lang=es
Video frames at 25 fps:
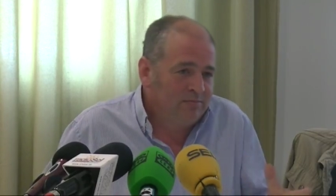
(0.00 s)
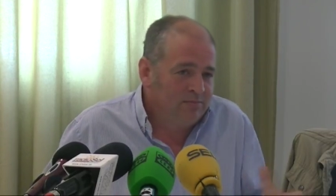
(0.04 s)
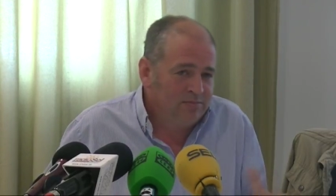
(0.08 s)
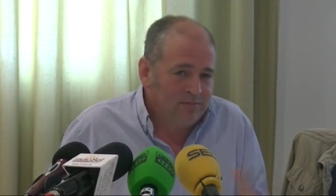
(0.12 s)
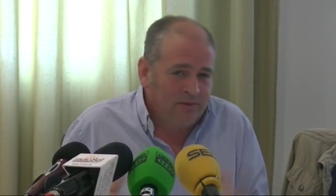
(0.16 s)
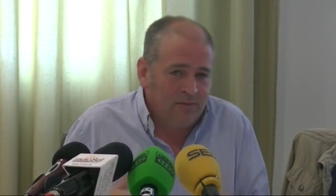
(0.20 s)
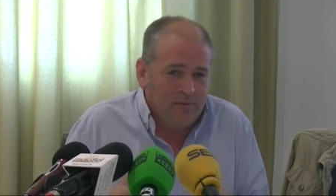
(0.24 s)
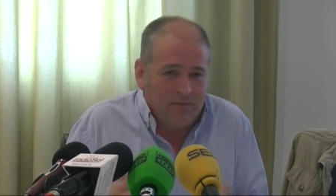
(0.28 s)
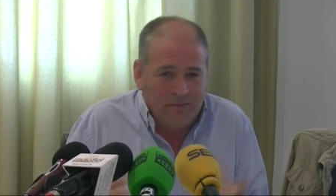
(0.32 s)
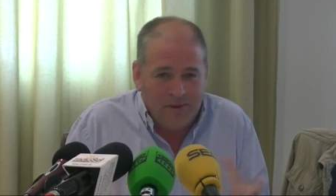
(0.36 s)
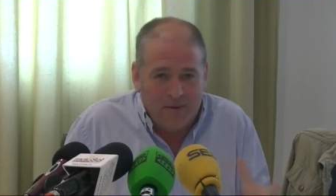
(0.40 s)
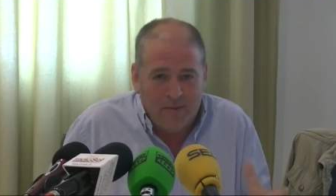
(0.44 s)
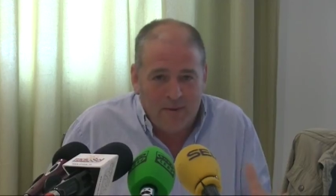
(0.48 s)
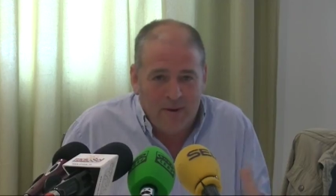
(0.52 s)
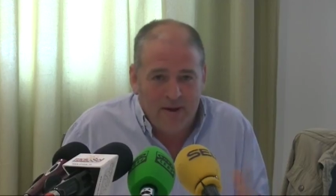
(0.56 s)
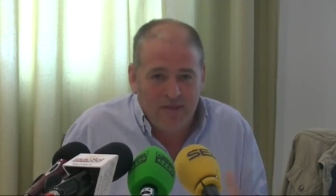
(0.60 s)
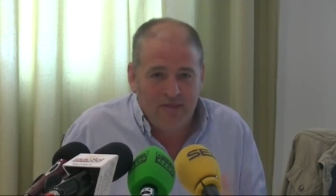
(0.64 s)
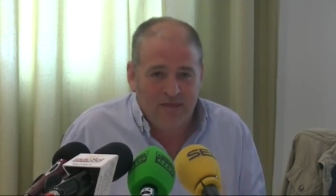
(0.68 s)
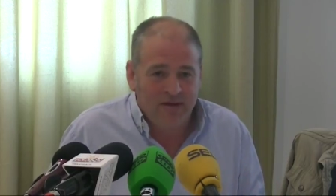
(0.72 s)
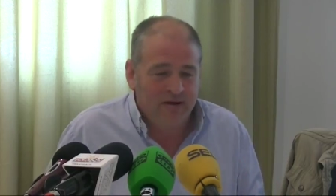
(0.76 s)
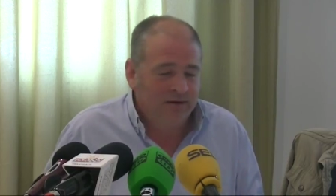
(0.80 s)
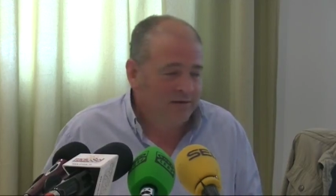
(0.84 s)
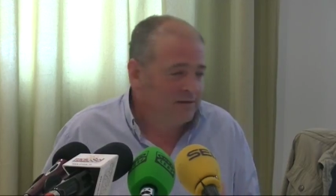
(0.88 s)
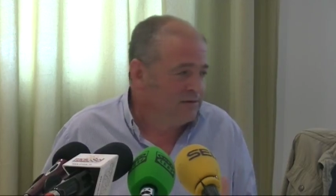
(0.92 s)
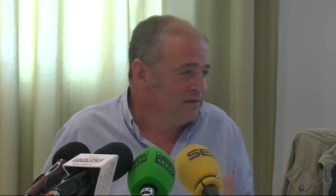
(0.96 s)
Vamos, vamos a
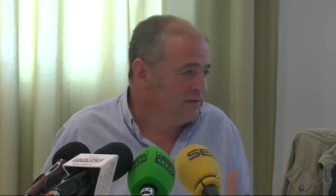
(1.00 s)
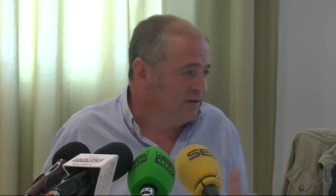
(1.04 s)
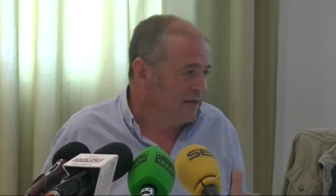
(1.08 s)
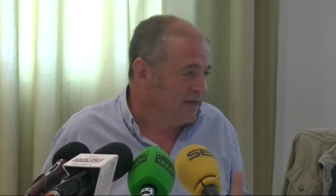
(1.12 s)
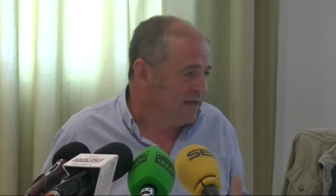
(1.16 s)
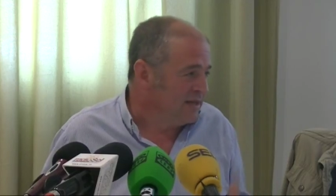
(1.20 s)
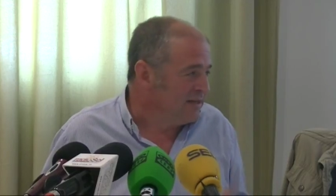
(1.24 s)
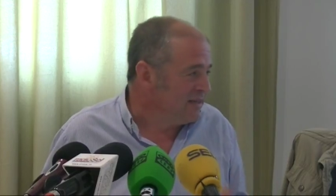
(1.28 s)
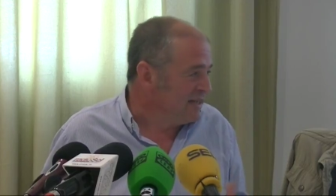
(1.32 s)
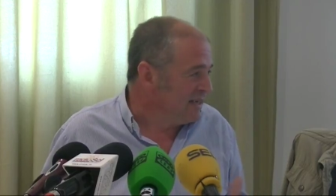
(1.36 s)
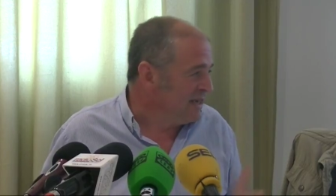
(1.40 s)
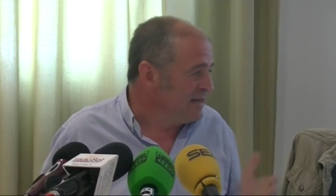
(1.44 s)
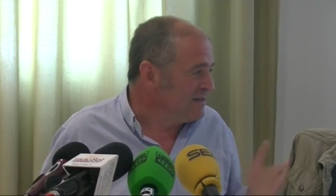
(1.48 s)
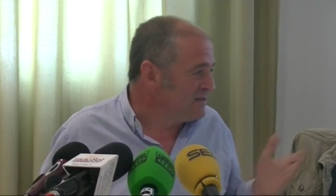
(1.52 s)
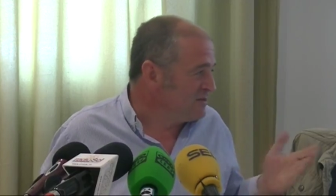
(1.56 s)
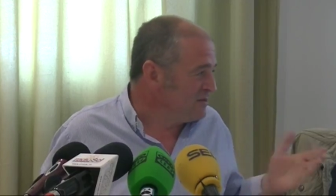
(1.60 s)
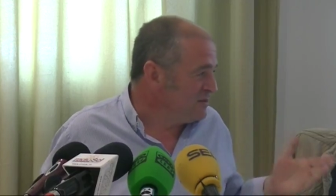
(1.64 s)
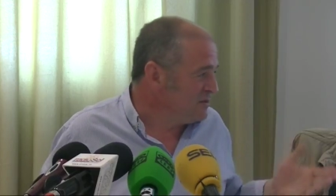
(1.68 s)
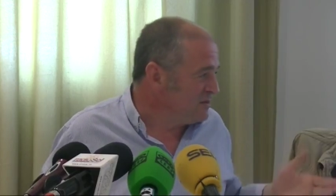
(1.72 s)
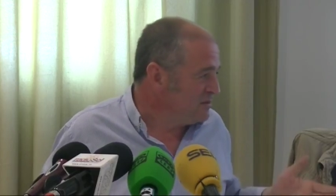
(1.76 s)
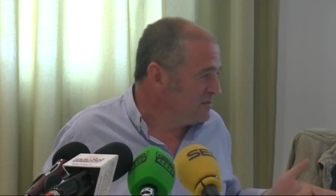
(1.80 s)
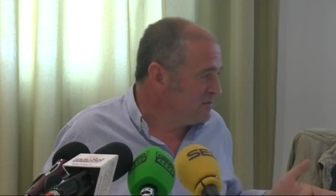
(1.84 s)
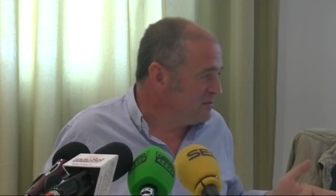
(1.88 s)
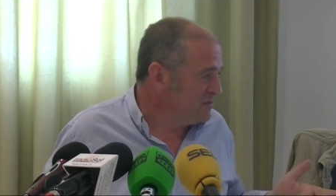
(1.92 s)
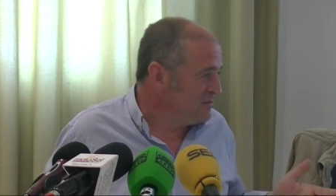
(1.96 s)
hacer. En este caso,
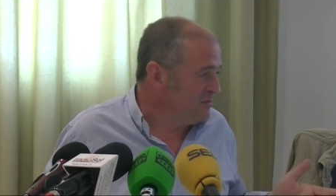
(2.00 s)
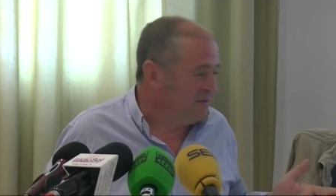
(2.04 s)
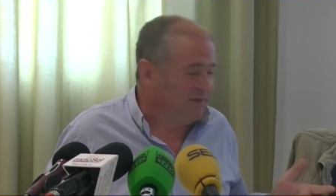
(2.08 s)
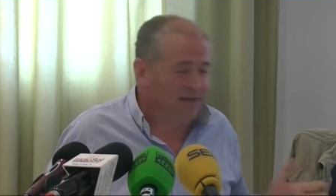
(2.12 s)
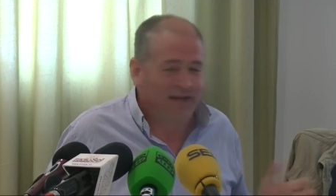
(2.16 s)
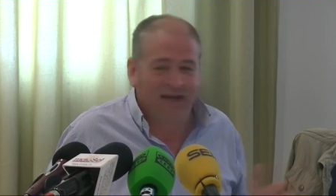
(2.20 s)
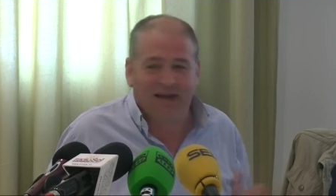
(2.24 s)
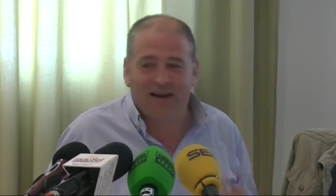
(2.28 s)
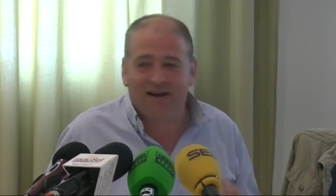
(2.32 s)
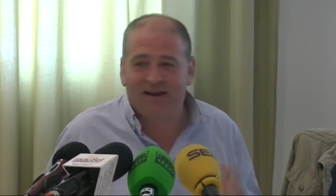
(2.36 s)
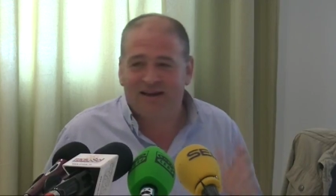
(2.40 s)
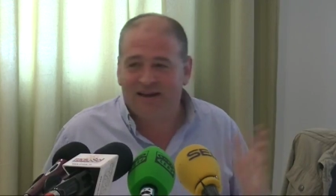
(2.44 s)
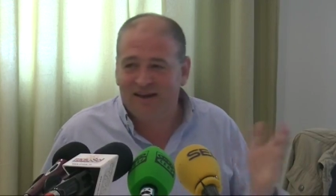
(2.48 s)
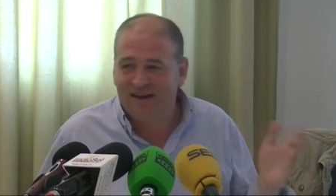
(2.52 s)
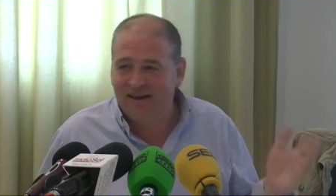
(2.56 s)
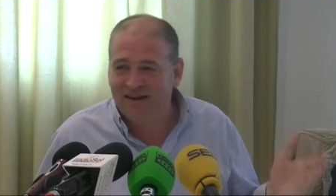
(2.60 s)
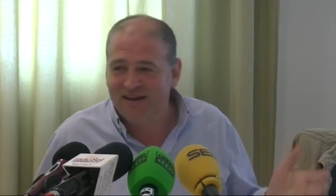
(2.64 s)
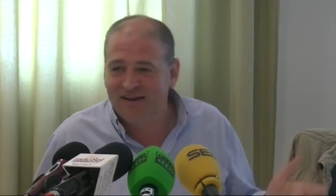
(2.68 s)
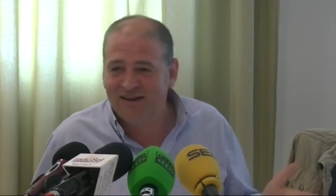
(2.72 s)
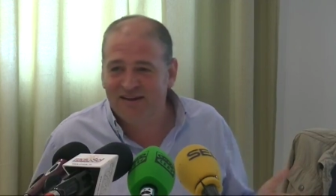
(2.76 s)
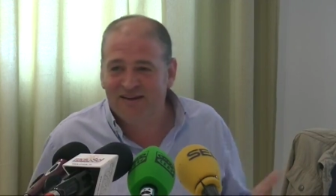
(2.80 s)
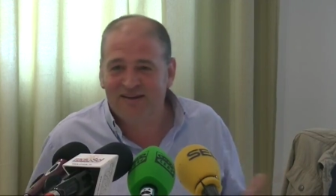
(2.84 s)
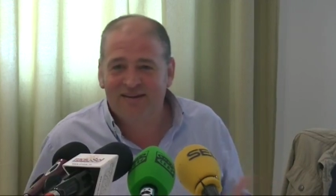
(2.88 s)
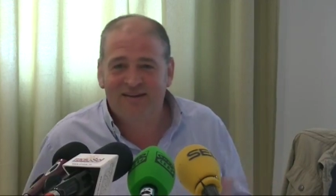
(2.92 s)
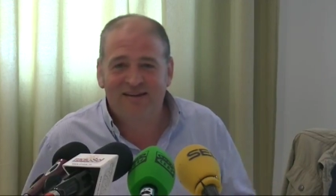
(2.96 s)
Miguel,
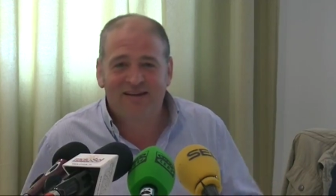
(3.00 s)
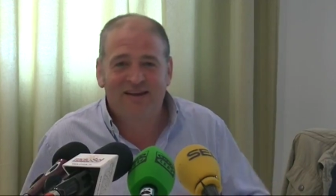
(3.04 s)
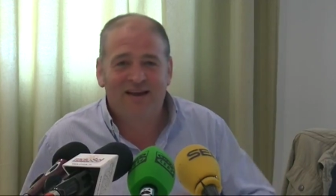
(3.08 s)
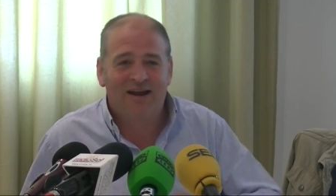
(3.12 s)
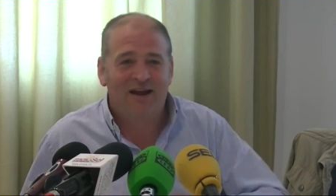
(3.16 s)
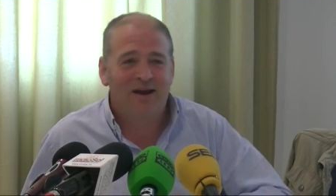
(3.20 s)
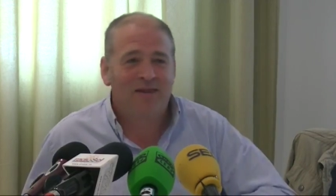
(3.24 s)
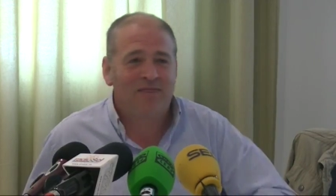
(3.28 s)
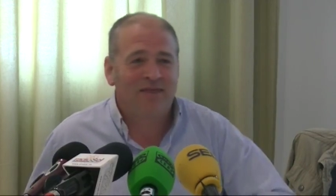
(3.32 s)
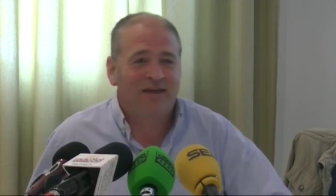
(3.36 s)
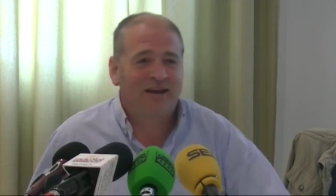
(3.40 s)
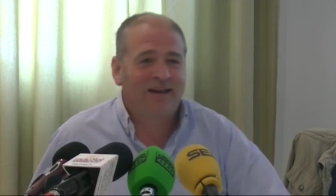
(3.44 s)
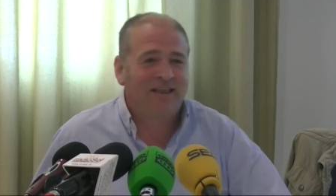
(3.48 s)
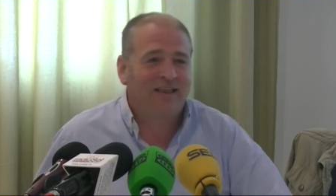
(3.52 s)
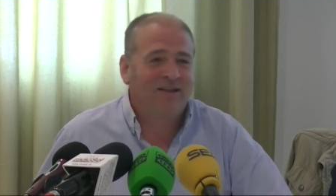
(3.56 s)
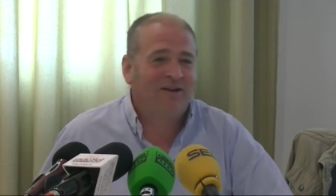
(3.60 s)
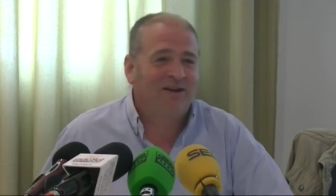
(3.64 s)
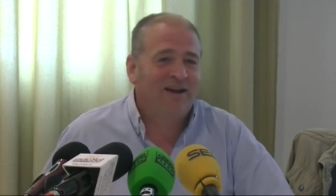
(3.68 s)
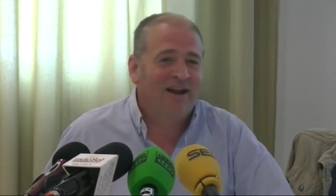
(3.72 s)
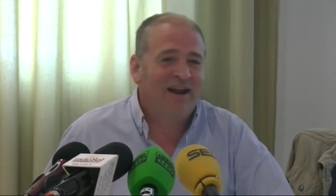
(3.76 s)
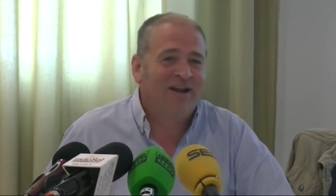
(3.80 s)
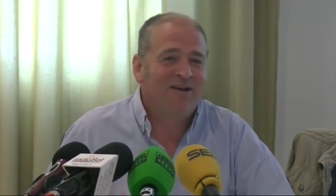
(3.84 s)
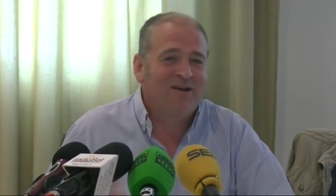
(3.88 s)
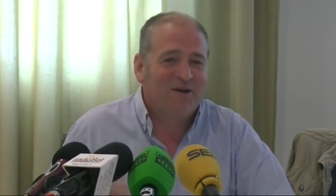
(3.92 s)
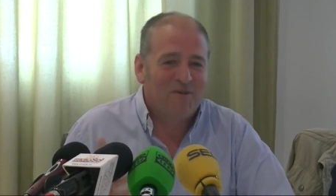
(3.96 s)
que es el secretario
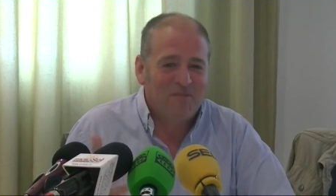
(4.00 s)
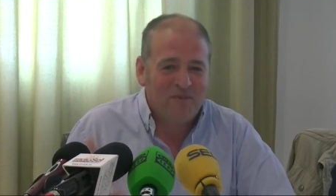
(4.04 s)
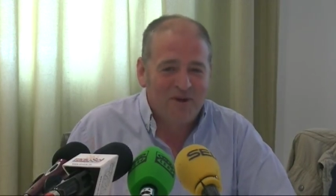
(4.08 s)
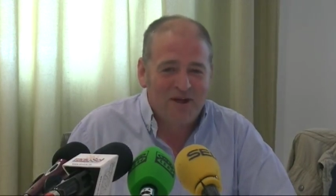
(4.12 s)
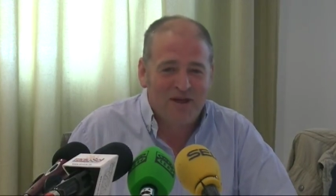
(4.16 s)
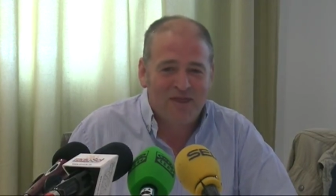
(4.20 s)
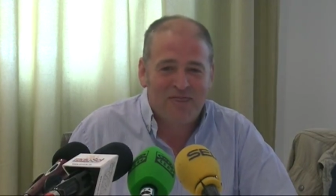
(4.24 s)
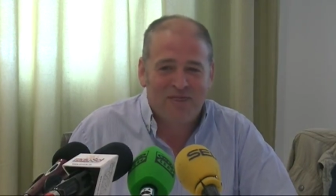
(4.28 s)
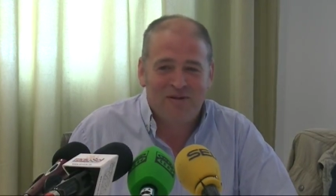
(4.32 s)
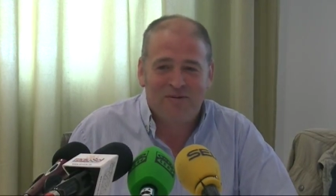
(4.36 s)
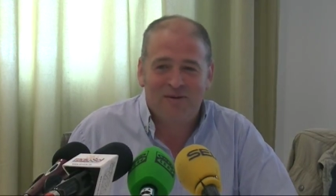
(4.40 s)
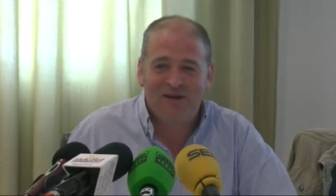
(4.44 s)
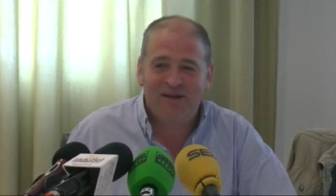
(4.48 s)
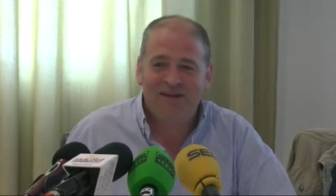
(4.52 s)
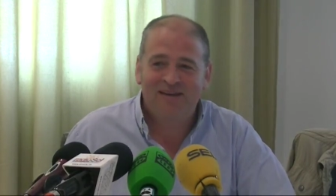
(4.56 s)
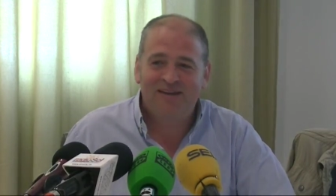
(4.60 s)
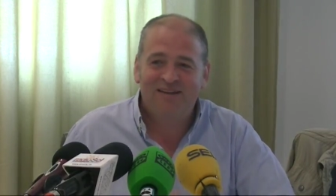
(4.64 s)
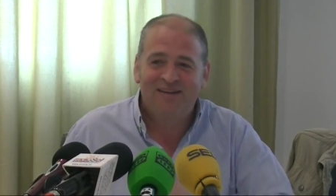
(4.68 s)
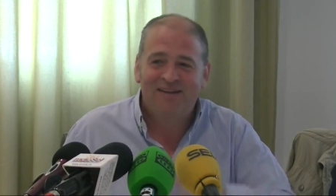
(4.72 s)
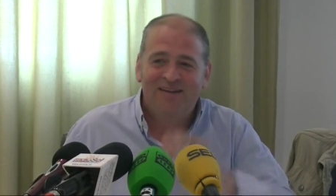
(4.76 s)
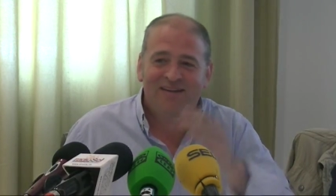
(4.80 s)
general, como ya sabéis,